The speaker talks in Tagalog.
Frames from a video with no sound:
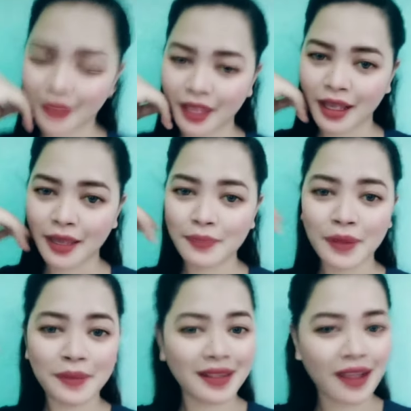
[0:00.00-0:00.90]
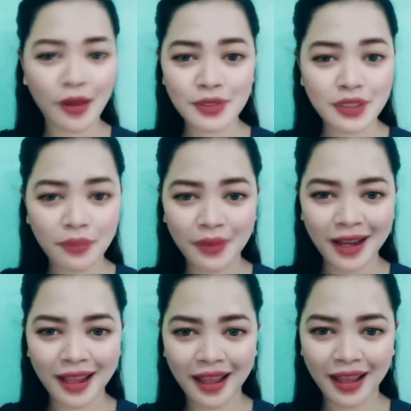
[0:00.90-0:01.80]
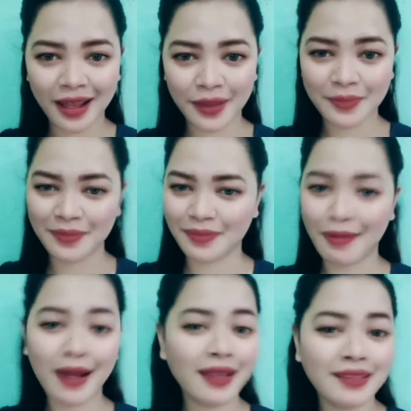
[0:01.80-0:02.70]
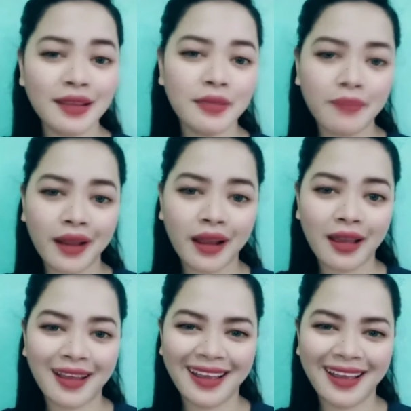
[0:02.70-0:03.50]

Pero pag nakausap ko na, Malandi pala.